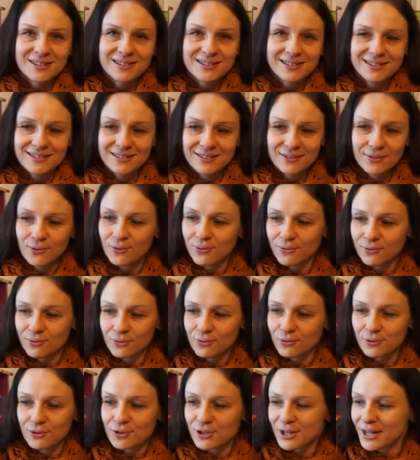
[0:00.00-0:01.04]
Euh, en,
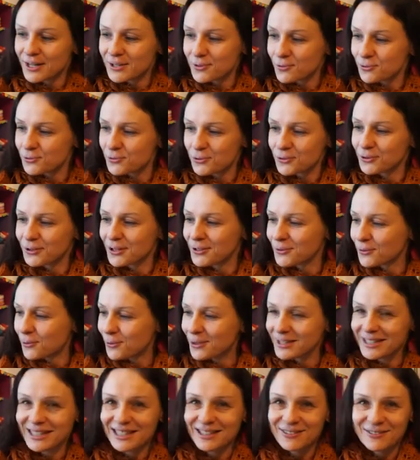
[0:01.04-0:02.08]
donc je reste toujours dans la
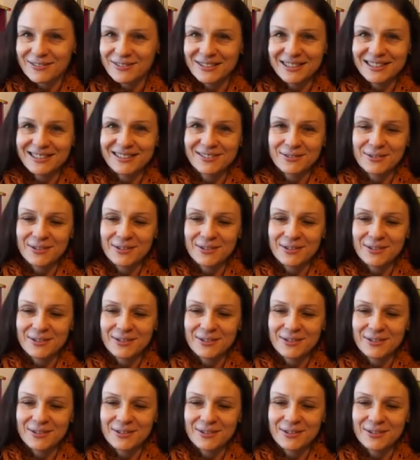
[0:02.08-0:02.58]
3D en fait.